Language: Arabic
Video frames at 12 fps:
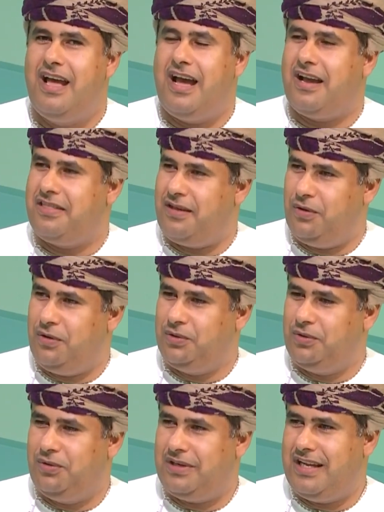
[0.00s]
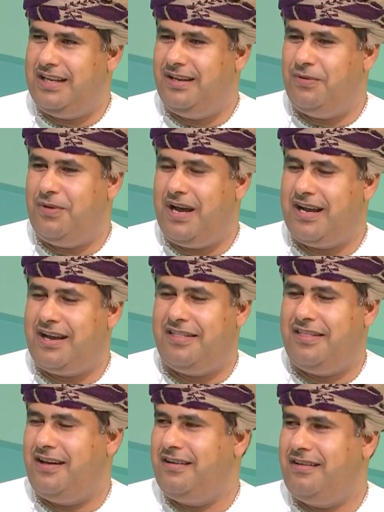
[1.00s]
أكثر حضورا
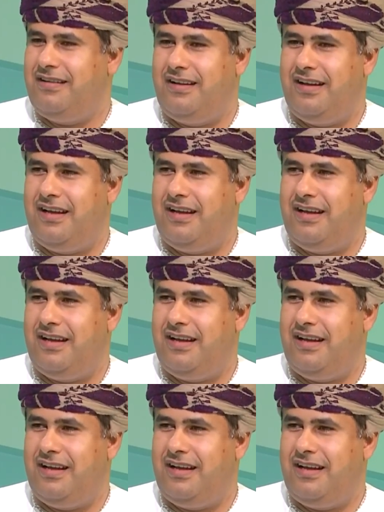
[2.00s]
وأكثر